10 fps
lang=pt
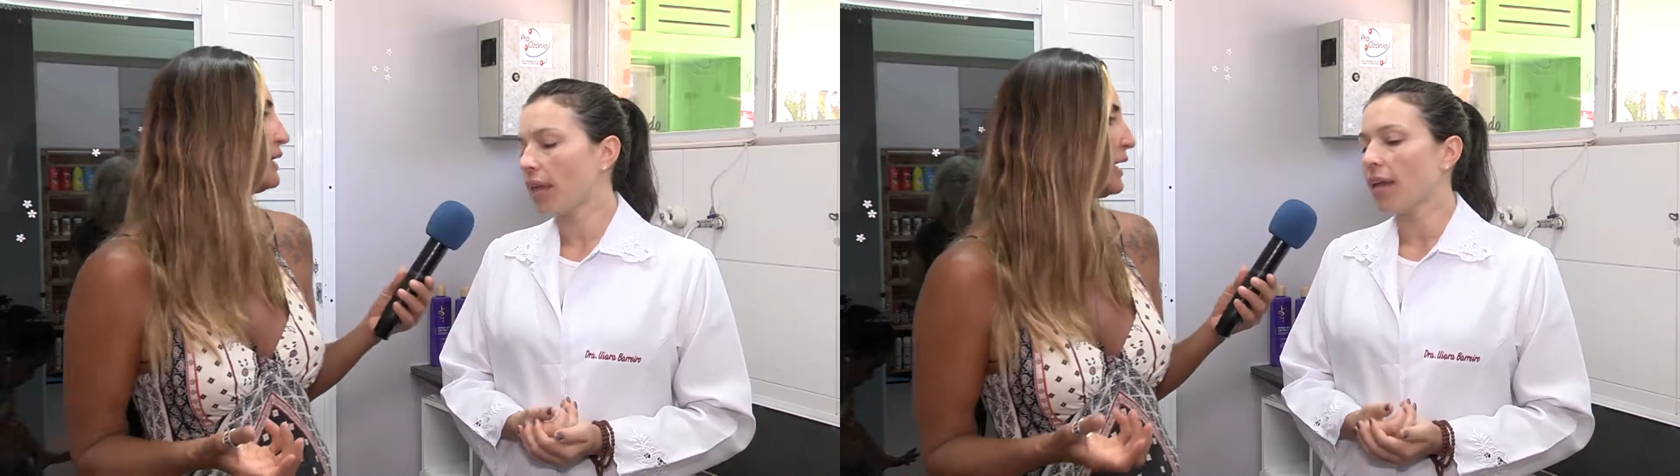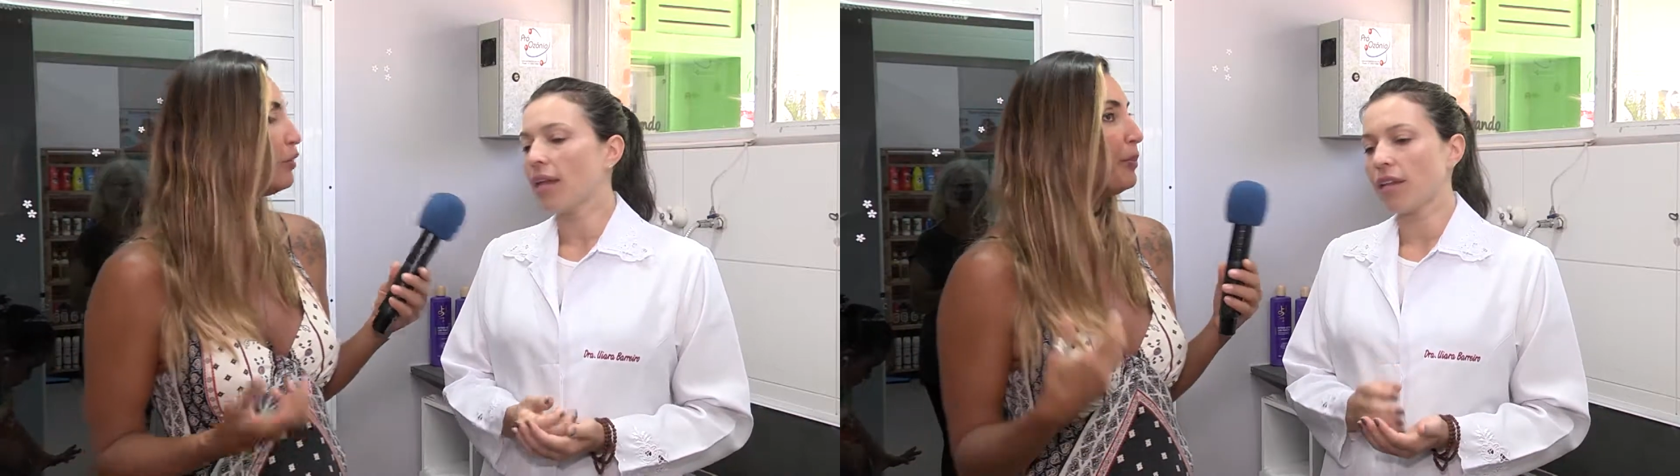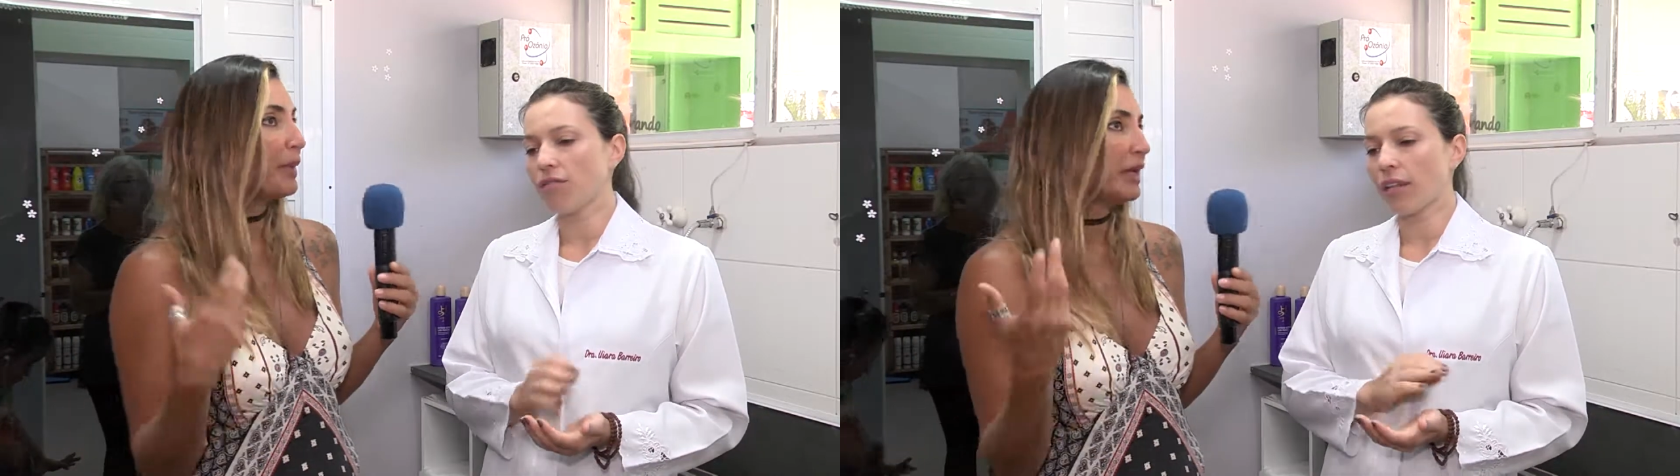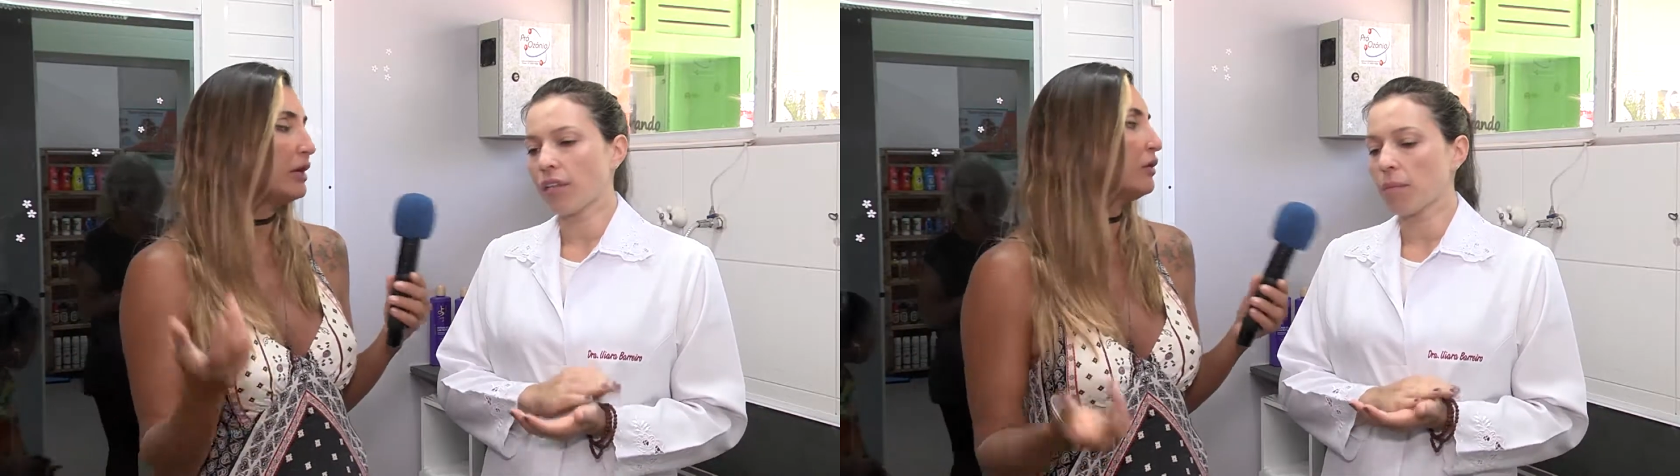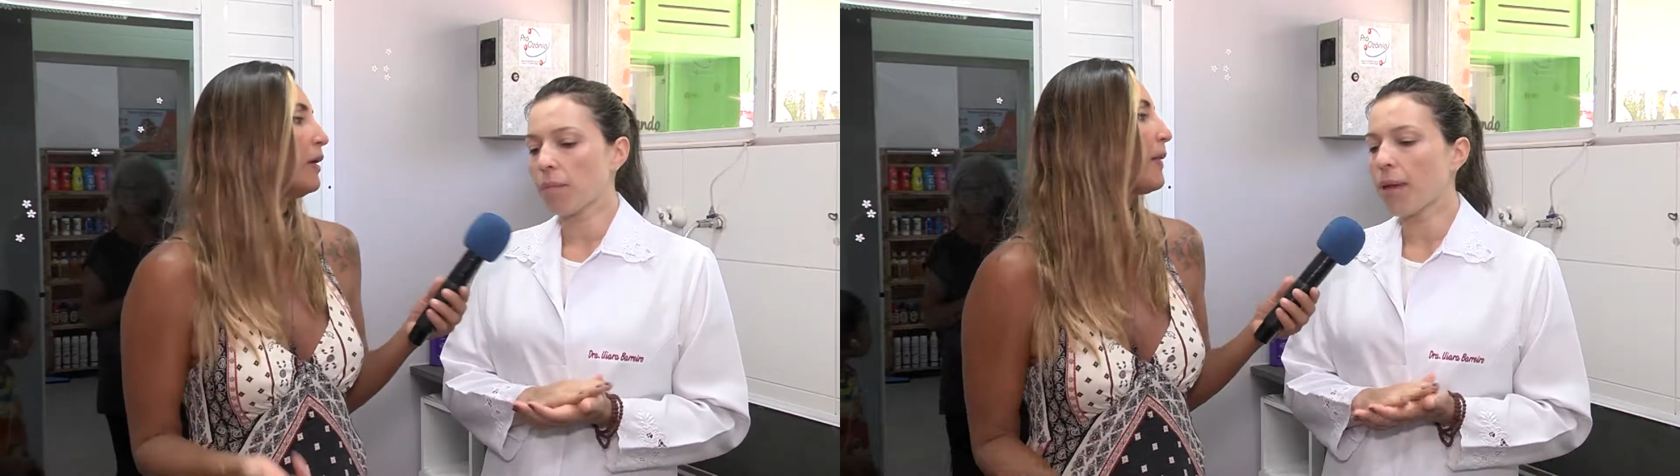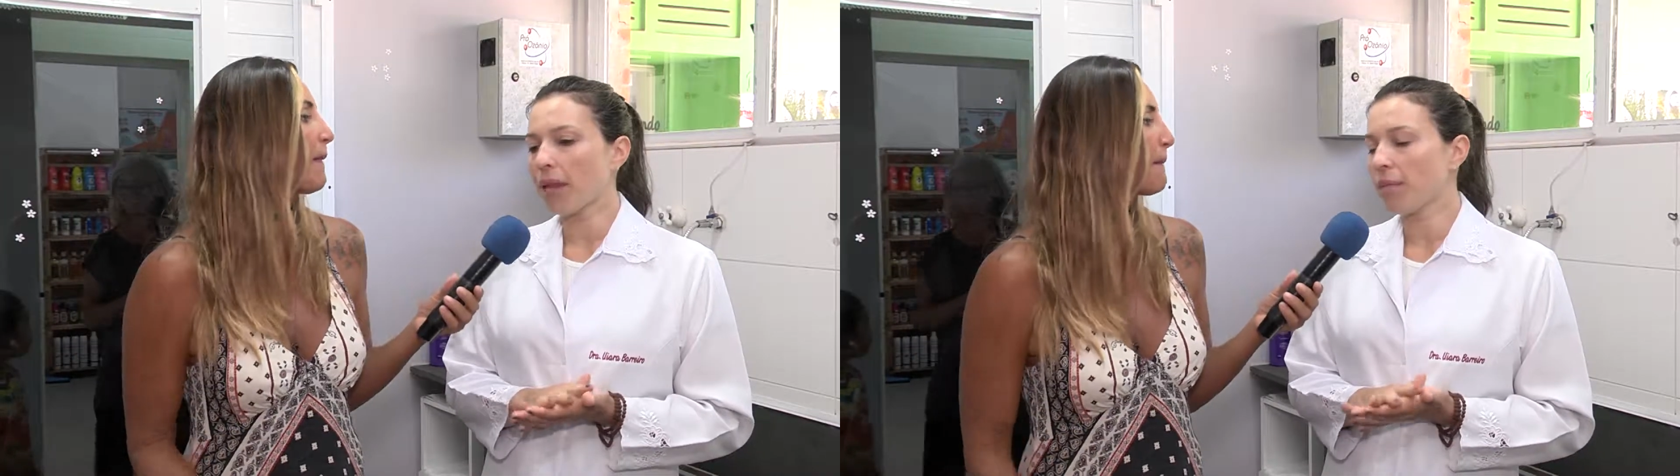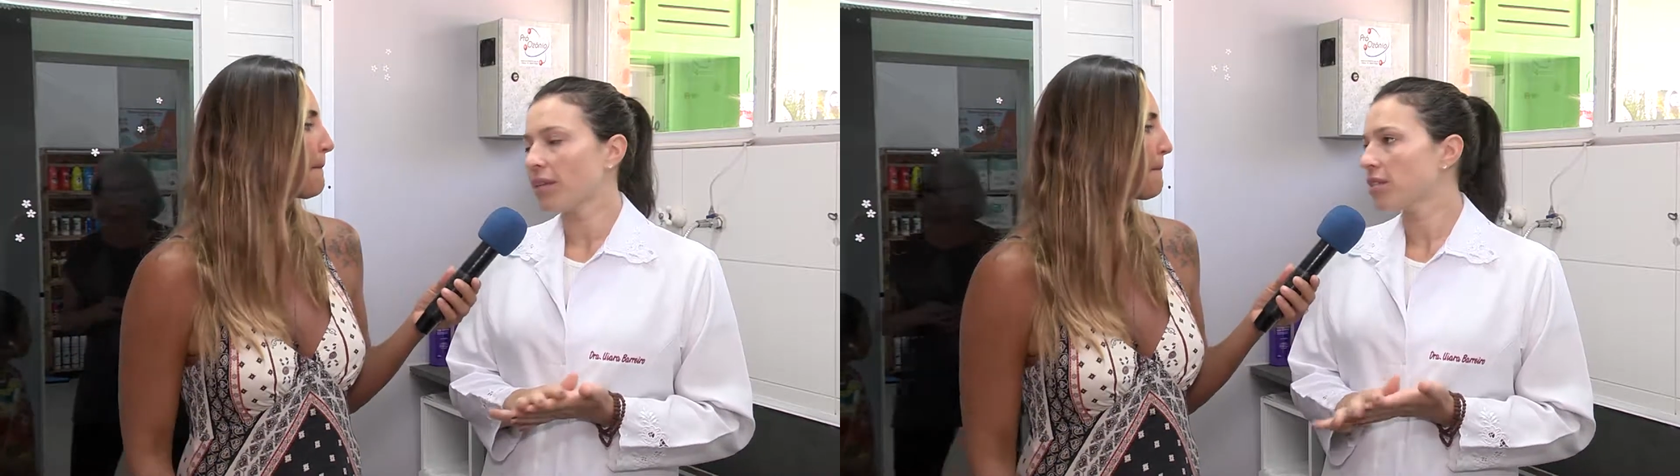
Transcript: Tem, né, ele uma pele mais